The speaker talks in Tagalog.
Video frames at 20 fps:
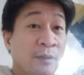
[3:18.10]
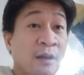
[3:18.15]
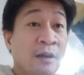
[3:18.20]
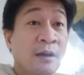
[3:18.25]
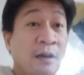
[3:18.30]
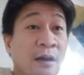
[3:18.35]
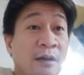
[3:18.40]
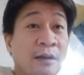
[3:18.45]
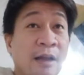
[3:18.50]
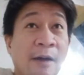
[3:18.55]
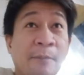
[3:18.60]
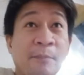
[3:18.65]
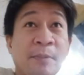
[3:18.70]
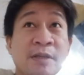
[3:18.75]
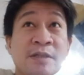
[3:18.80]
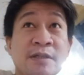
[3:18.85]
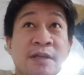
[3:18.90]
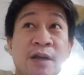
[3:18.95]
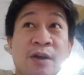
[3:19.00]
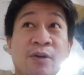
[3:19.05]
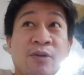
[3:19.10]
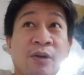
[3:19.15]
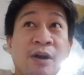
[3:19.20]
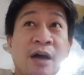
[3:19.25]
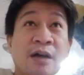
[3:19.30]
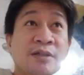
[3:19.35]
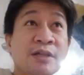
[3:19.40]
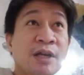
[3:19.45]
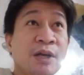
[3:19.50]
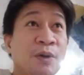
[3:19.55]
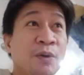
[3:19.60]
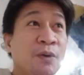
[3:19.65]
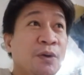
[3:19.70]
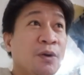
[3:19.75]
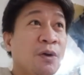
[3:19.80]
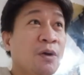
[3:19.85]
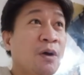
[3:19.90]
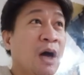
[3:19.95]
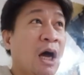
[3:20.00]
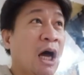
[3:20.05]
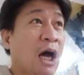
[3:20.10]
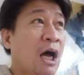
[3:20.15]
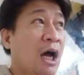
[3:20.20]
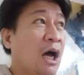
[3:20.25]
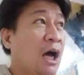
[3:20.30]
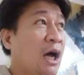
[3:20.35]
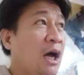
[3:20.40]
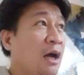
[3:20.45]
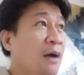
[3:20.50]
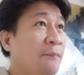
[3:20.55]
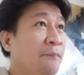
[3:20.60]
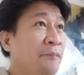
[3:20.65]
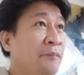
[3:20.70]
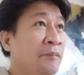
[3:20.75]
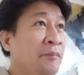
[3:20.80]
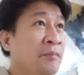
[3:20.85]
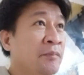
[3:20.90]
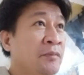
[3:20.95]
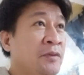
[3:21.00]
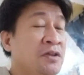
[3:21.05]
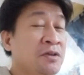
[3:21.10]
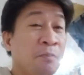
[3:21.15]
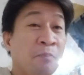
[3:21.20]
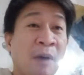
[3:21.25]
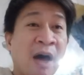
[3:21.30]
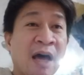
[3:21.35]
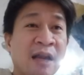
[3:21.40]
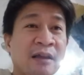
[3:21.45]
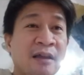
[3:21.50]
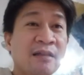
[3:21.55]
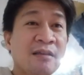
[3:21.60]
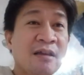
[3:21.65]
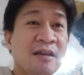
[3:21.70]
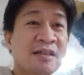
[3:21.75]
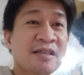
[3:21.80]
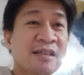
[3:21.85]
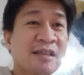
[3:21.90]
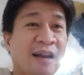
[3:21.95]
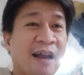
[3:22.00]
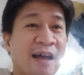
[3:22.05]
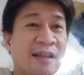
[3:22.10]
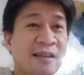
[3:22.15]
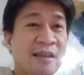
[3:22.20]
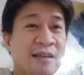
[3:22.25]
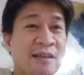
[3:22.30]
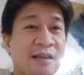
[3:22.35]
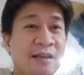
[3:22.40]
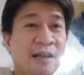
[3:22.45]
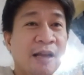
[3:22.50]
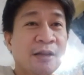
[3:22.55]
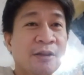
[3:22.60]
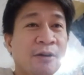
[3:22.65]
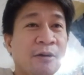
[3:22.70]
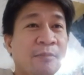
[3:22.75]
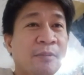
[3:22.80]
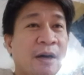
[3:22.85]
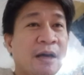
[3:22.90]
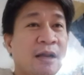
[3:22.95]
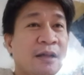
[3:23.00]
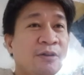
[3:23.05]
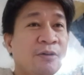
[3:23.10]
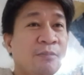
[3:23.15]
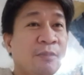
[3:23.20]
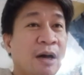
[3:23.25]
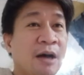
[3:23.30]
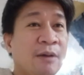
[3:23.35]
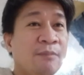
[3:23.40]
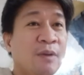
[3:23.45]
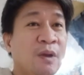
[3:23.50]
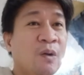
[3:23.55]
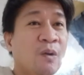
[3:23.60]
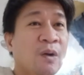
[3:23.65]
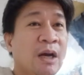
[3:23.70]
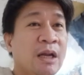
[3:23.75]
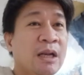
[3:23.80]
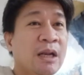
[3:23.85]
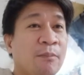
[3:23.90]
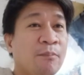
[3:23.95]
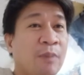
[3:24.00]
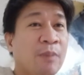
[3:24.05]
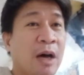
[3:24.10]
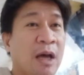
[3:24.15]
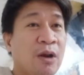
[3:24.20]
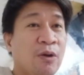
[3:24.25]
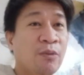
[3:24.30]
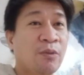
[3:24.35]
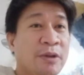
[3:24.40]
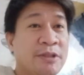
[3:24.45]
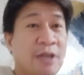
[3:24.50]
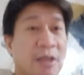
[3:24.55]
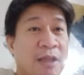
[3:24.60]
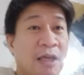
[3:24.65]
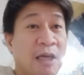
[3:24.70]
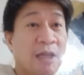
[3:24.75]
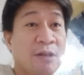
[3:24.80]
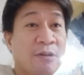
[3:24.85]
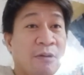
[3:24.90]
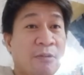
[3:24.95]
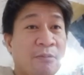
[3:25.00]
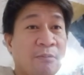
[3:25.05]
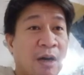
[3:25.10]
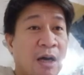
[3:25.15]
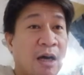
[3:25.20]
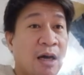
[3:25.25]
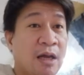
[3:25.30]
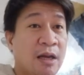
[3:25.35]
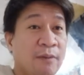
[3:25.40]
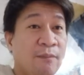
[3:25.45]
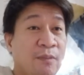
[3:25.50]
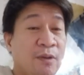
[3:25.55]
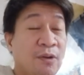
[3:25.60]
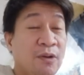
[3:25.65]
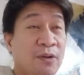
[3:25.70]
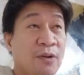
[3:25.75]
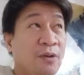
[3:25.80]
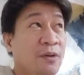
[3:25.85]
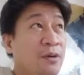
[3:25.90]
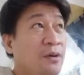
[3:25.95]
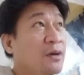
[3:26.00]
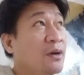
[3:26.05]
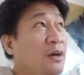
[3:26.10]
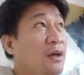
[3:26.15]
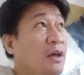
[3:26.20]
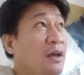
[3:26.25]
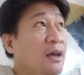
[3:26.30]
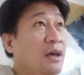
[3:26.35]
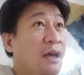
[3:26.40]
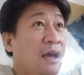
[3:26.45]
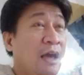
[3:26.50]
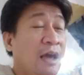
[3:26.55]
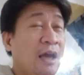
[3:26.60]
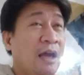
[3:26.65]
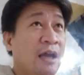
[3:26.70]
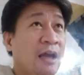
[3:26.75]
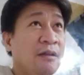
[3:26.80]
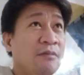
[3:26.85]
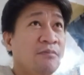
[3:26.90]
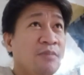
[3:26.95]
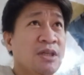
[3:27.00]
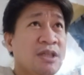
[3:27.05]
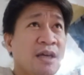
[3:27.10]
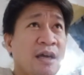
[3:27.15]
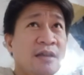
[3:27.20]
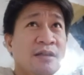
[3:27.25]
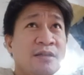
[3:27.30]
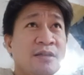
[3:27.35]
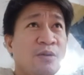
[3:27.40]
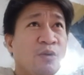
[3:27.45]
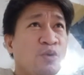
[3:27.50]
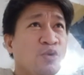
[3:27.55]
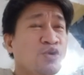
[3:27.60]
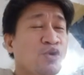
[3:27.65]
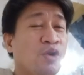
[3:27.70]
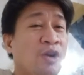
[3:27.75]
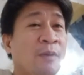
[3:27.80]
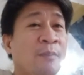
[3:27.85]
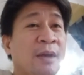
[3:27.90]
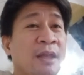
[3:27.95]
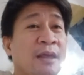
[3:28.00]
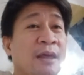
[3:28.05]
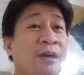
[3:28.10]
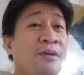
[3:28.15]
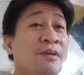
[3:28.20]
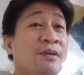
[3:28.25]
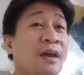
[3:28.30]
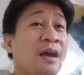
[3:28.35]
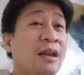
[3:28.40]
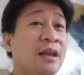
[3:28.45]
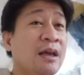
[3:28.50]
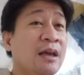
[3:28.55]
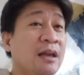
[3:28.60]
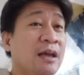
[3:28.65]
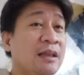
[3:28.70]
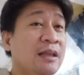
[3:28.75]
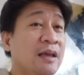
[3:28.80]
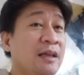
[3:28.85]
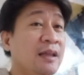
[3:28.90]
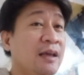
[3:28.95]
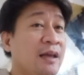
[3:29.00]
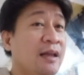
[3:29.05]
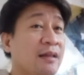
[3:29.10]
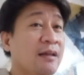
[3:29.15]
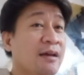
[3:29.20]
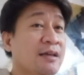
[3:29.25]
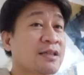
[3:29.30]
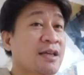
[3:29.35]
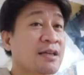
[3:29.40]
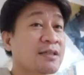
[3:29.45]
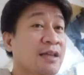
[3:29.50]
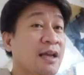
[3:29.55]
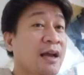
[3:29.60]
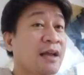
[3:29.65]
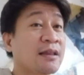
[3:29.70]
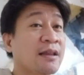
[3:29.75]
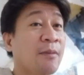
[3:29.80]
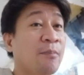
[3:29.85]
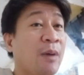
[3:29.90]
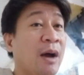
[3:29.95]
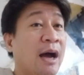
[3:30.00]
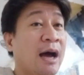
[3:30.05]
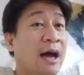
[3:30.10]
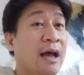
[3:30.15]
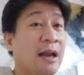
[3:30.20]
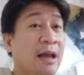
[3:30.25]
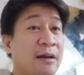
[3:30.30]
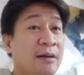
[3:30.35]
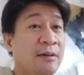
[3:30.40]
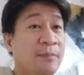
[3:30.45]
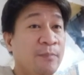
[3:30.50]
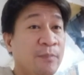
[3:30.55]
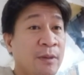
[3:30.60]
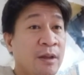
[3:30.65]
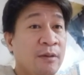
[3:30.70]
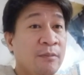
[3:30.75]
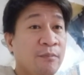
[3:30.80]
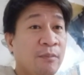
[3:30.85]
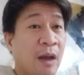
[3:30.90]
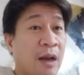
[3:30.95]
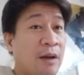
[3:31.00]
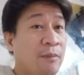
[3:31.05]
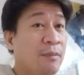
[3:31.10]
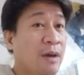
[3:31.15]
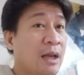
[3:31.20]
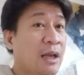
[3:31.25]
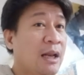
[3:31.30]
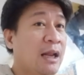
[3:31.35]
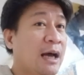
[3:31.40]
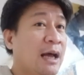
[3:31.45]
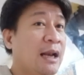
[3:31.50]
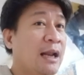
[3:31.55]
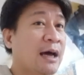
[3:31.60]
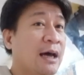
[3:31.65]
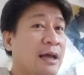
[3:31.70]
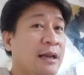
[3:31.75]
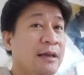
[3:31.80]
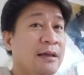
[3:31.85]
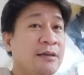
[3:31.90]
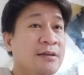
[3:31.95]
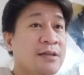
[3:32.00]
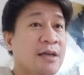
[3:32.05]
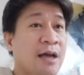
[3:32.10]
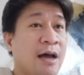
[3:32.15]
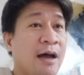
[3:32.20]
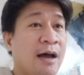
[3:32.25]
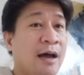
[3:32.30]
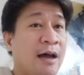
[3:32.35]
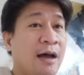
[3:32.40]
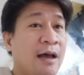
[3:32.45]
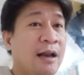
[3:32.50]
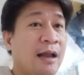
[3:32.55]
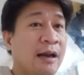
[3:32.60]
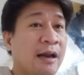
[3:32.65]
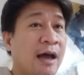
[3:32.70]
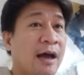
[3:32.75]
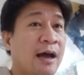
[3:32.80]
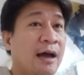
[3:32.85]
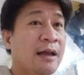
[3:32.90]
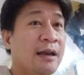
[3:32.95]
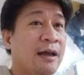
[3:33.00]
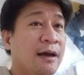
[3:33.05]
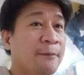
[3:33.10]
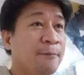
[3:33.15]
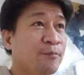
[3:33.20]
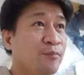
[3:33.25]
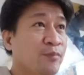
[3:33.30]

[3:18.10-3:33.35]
Ang napansin ko lang siguro, uh, marketing strategy nila to para dumami yung kanilang followers sa TikTok mga ka-review, no? And besides, uso naman ngayon yan eh, nadidikit ka sa sikat na pangalan para makilala ka rin sa larangan ng